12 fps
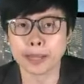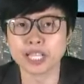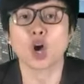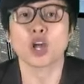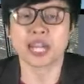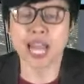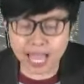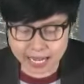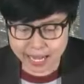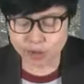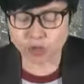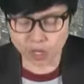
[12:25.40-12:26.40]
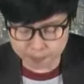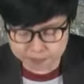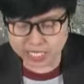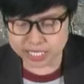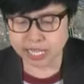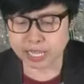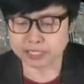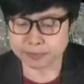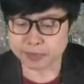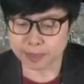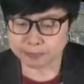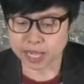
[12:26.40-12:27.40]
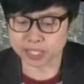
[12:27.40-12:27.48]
ไปก่อนหน้าแล้วก็มีนะคะสำหรับ